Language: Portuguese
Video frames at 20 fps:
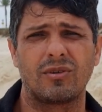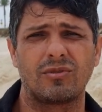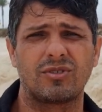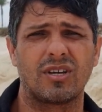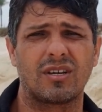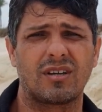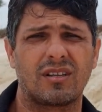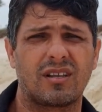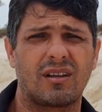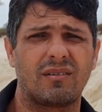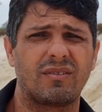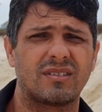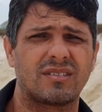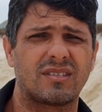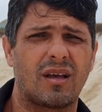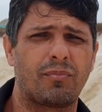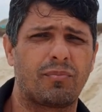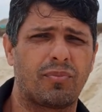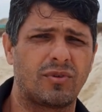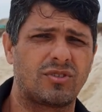porque eu tinha que
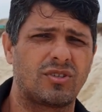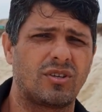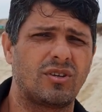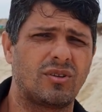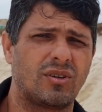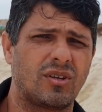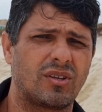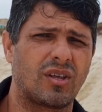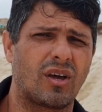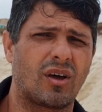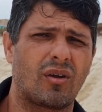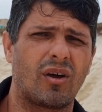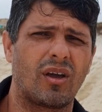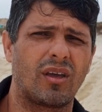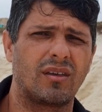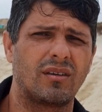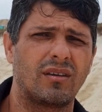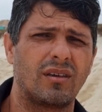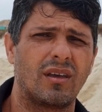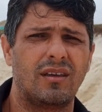atravessar a ponte
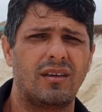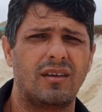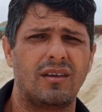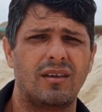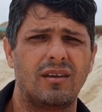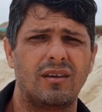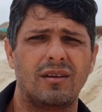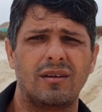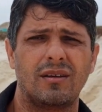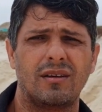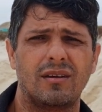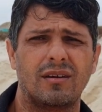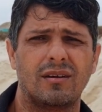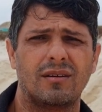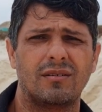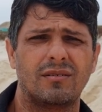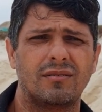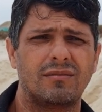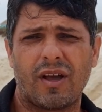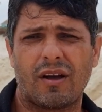Rio-Niterói.
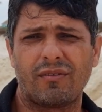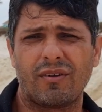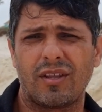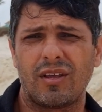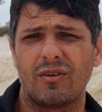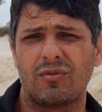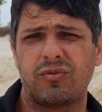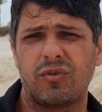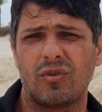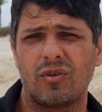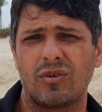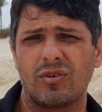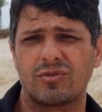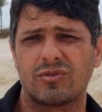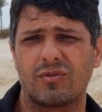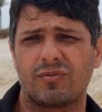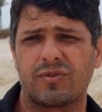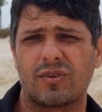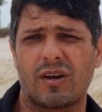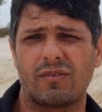E eu ficava
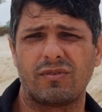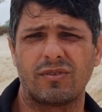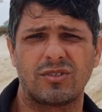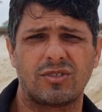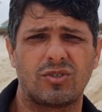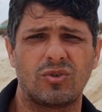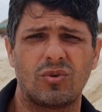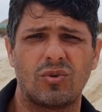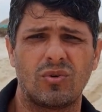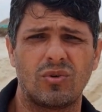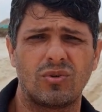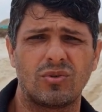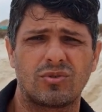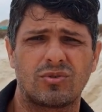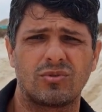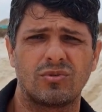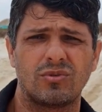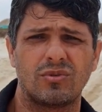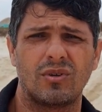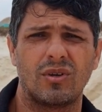nervoso, eu ficava
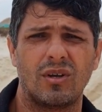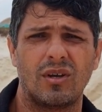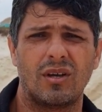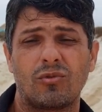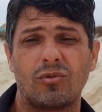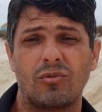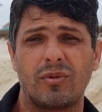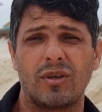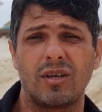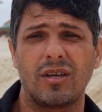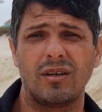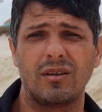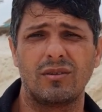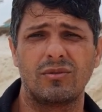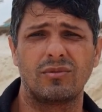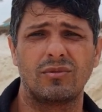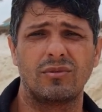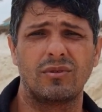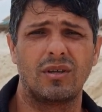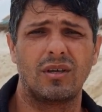ansioso, né, com
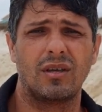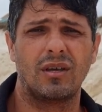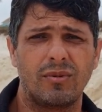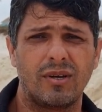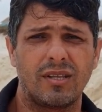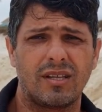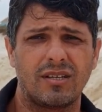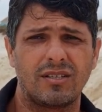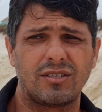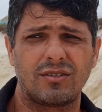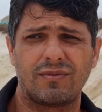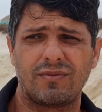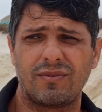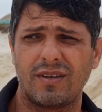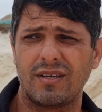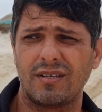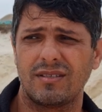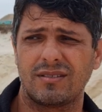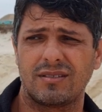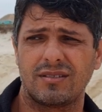medo. E uma das
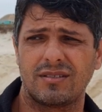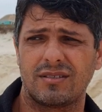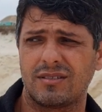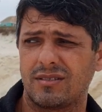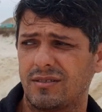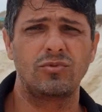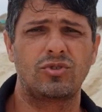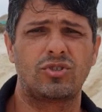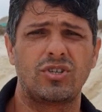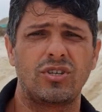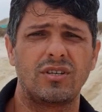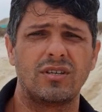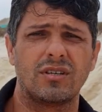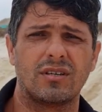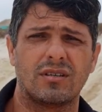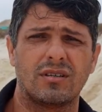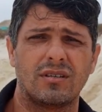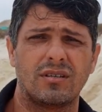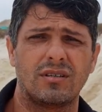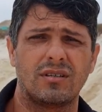vezes, e um
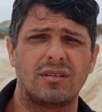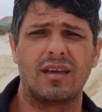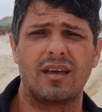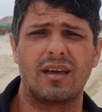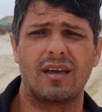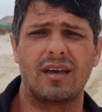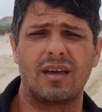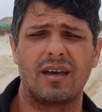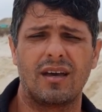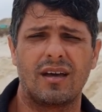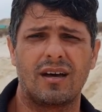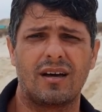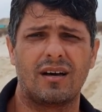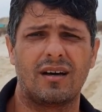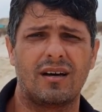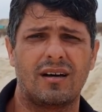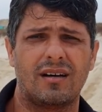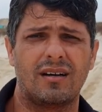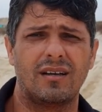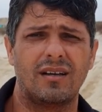dia, é,
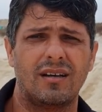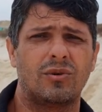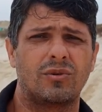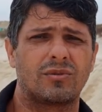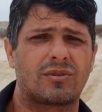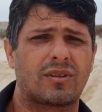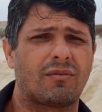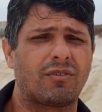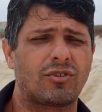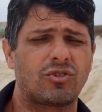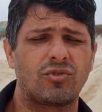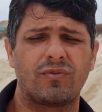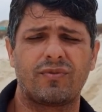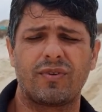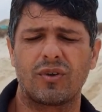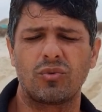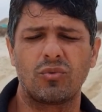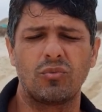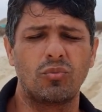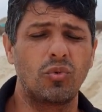eu estava
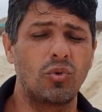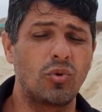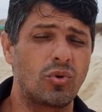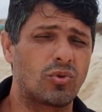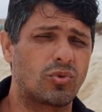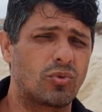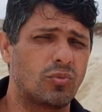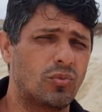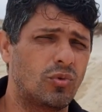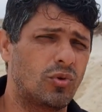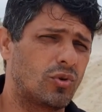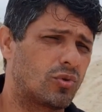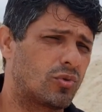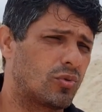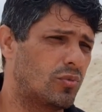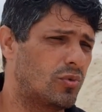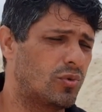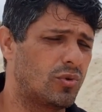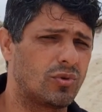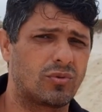chovendo muito,
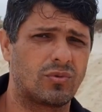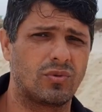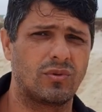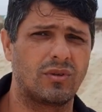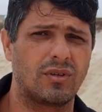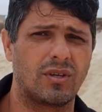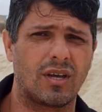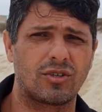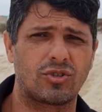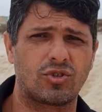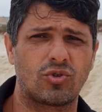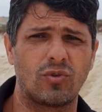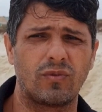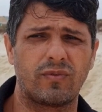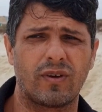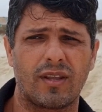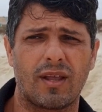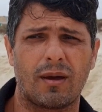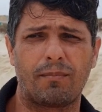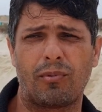muito, muito. E a
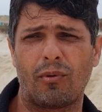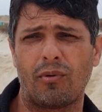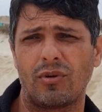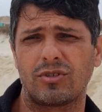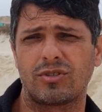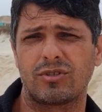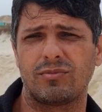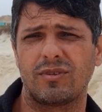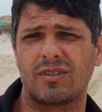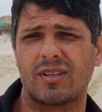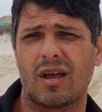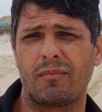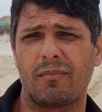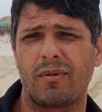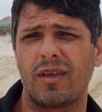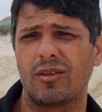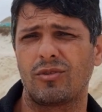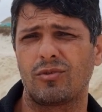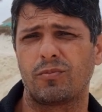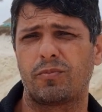chuva na ponte me dá
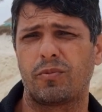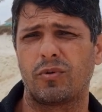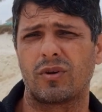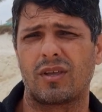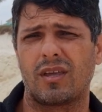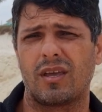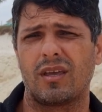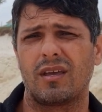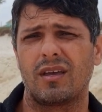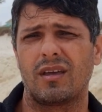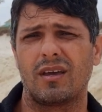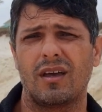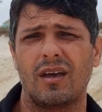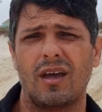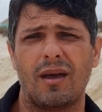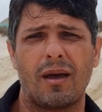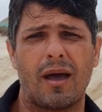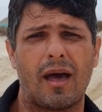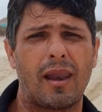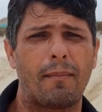medo, porque
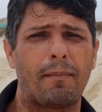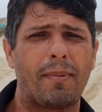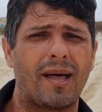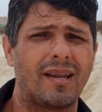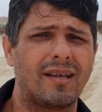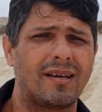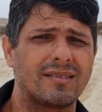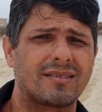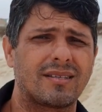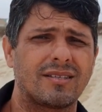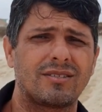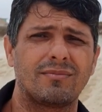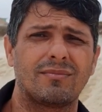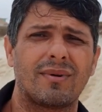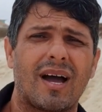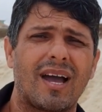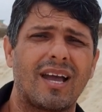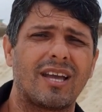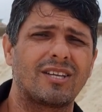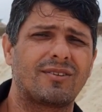ela balança
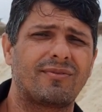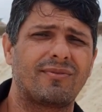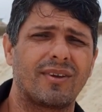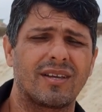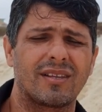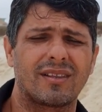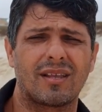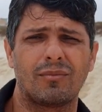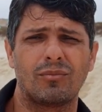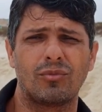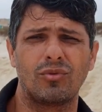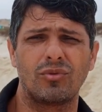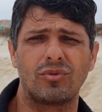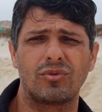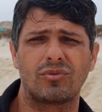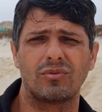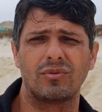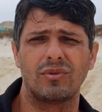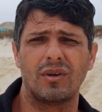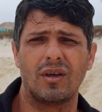demais, venta
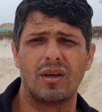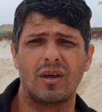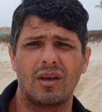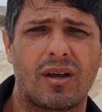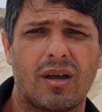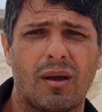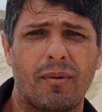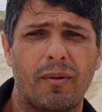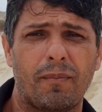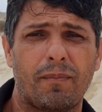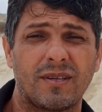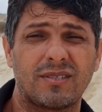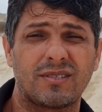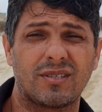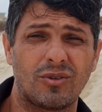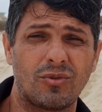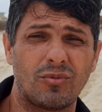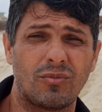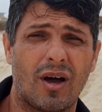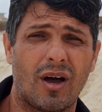muito. Eu acabei
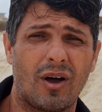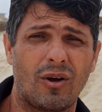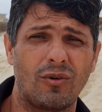passando